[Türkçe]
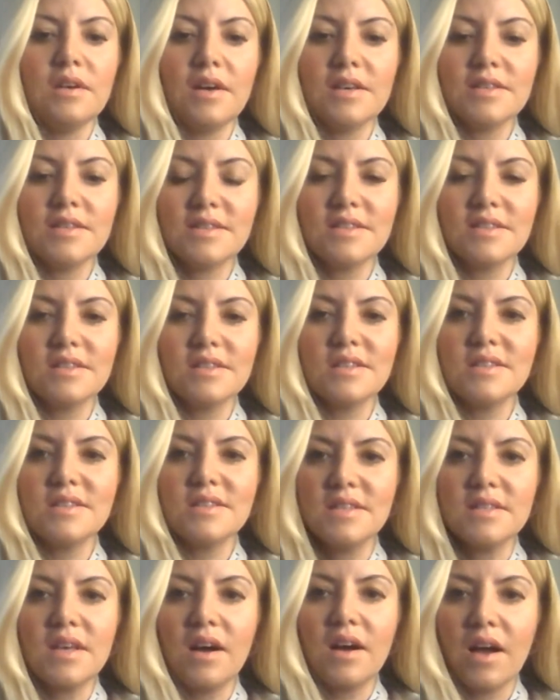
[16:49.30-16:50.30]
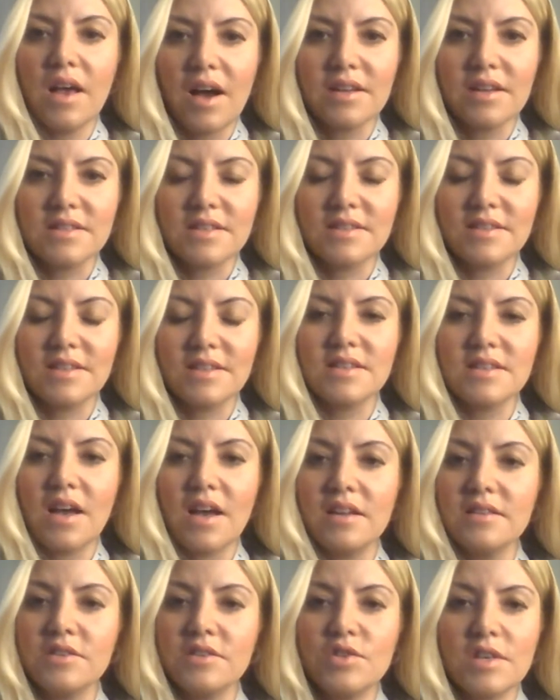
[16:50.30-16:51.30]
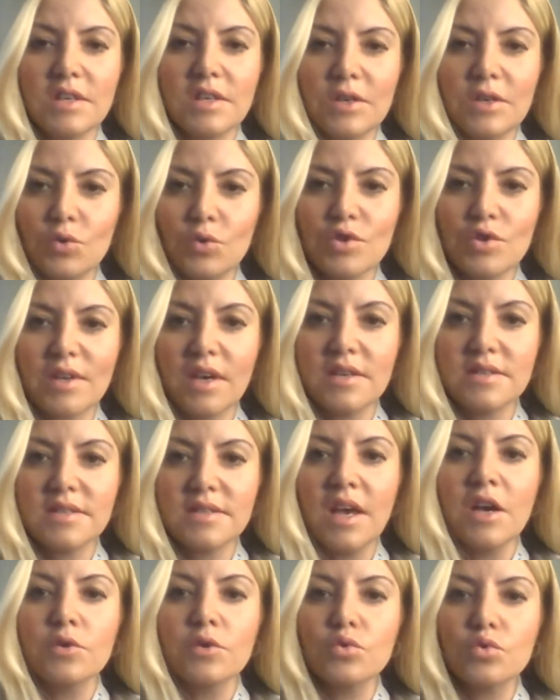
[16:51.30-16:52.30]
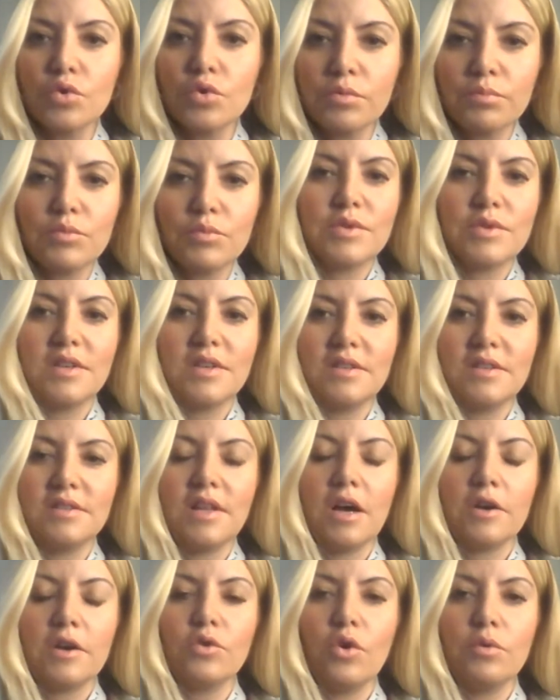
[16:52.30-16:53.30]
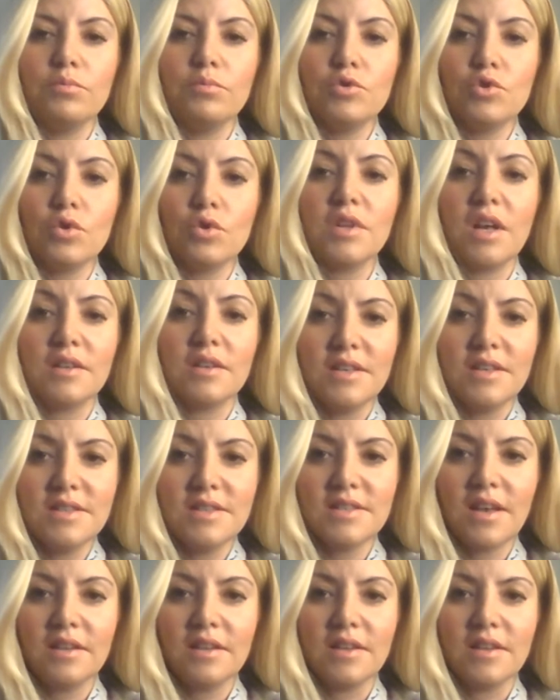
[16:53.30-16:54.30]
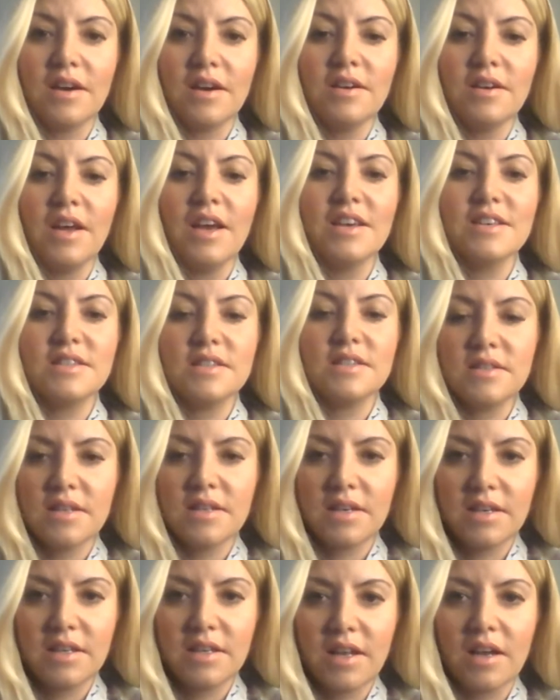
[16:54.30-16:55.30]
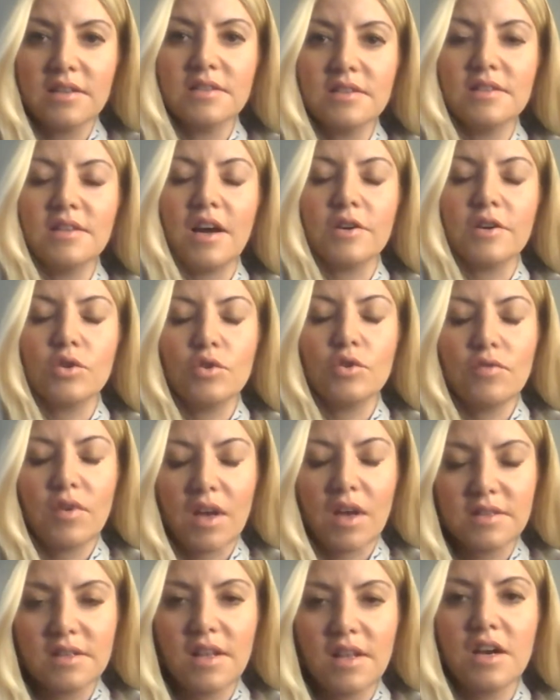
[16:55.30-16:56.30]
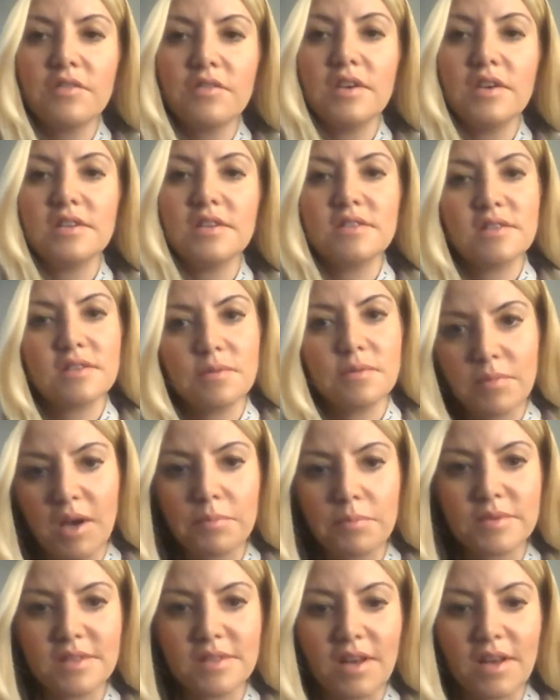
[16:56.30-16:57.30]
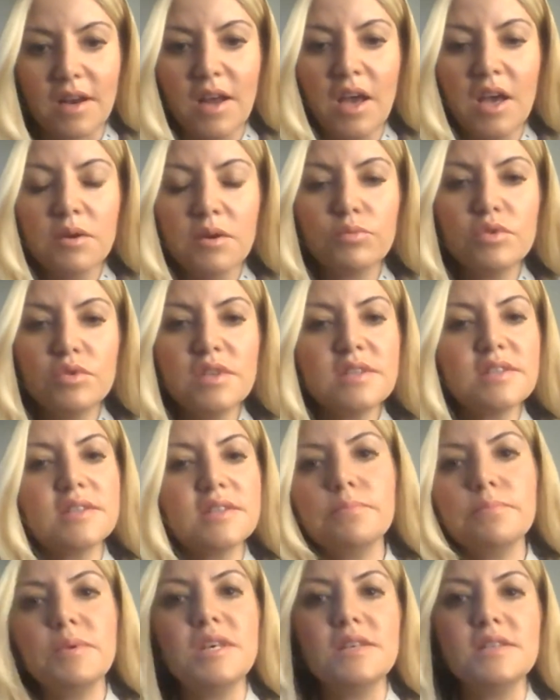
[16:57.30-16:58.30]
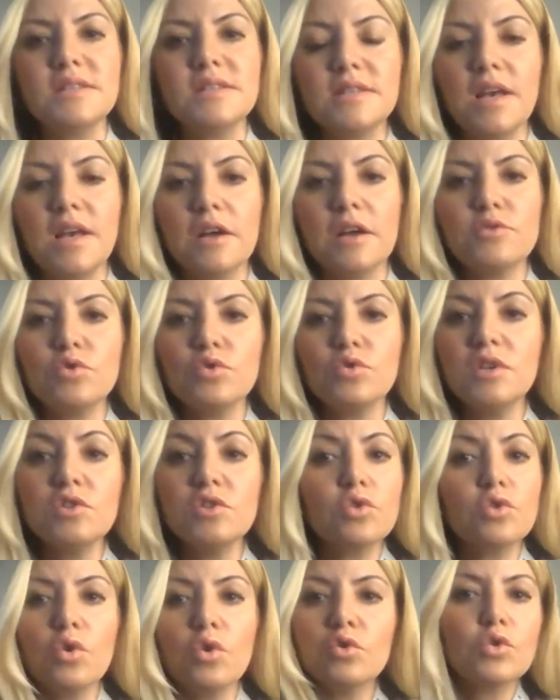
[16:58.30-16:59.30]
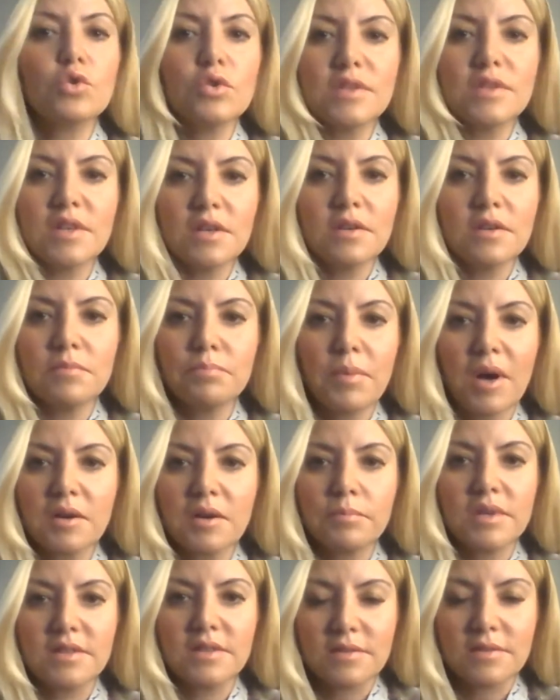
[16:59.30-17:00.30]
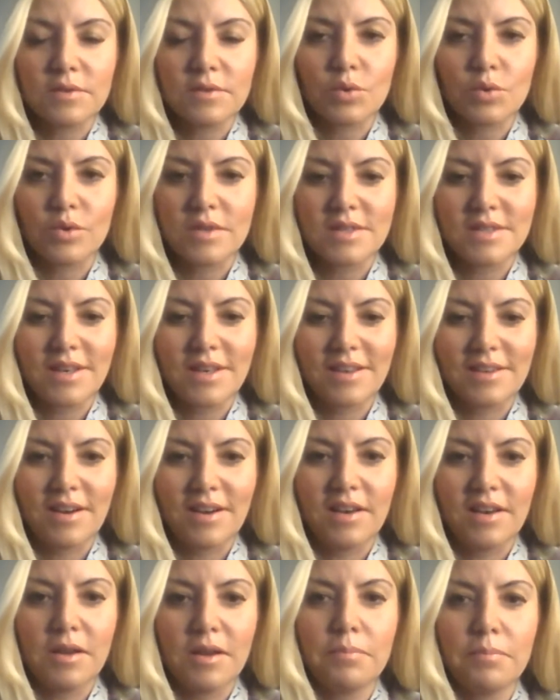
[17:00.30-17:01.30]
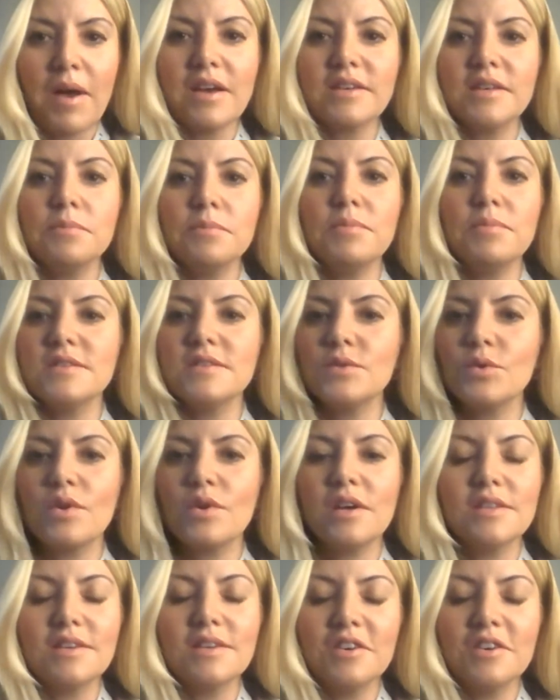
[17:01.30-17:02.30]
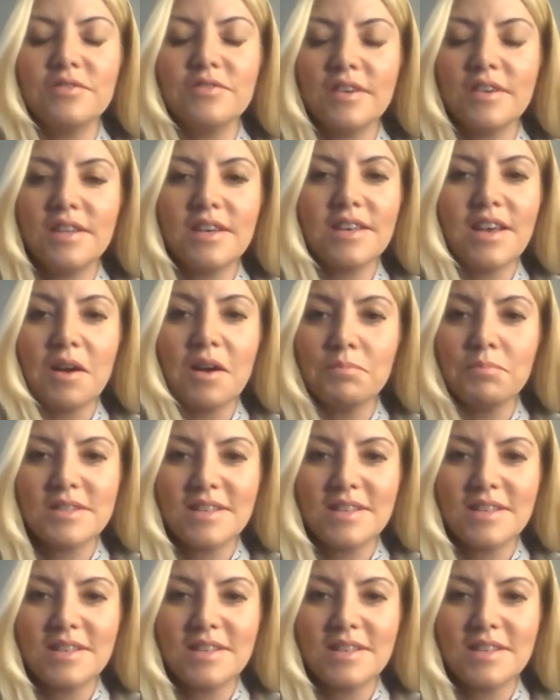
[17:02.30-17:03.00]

Aslında sizi hayatında sadece 2-3 kez Zoom üzerinden görmüş olan insanlar size inandılar, güvendiler ve yatırım yaptılar. Bu nasıl bir hissiyat? Çünkü hiç göz göze bakmadınız o insanlarla. Belki bir restoranda, kafede yan